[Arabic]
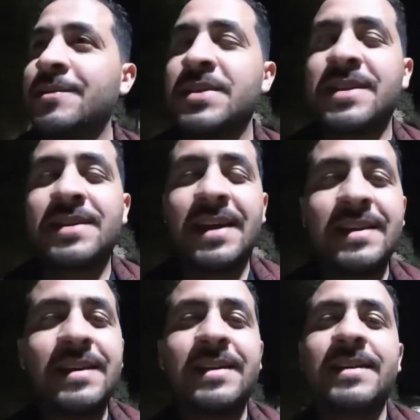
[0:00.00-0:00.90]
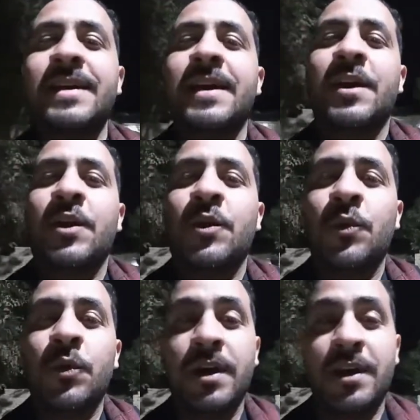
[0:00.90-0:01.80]
انبسطت جدا
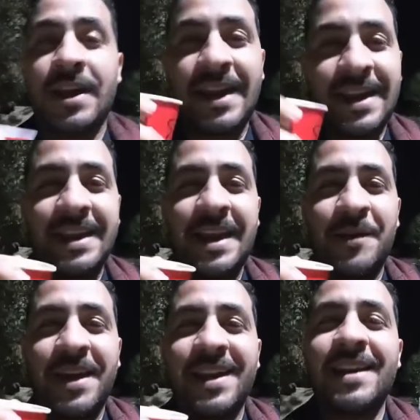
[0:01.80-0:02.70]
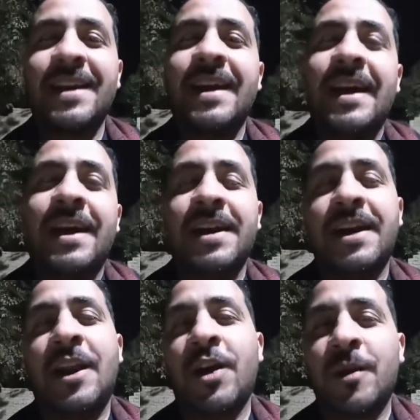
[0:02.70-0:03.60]
وكركديه كمان إيه،
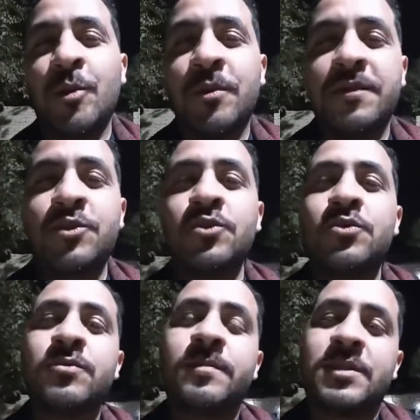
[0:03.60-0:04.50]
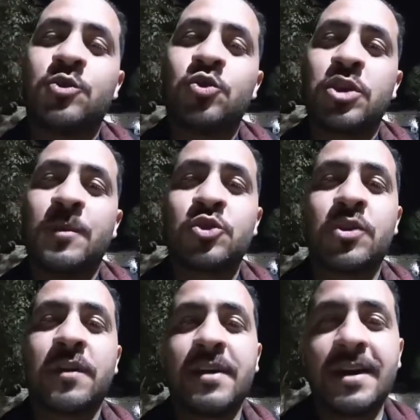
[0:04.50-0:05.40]
لو عجبكم الفيديو ما تنسوش تعملوا
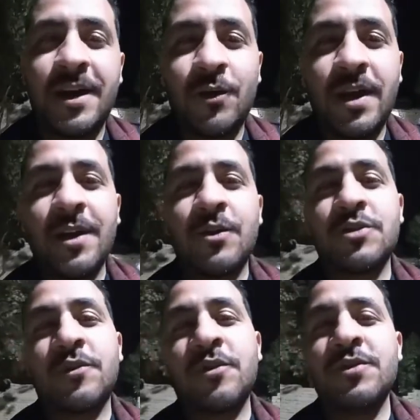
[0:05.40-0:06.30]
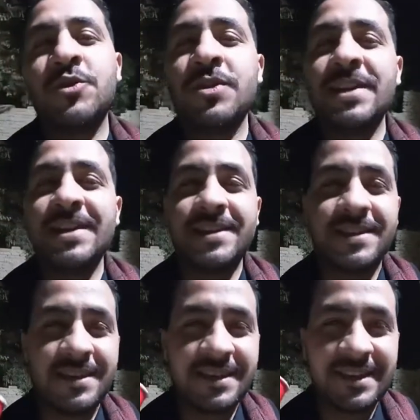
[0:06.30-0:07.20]
اشتراك في القناه ولايك واشوفكم فيديو جديد
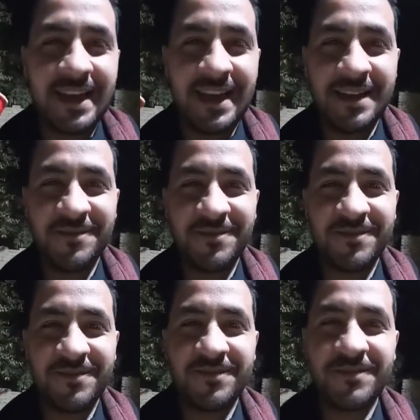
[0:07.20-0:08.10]
سلام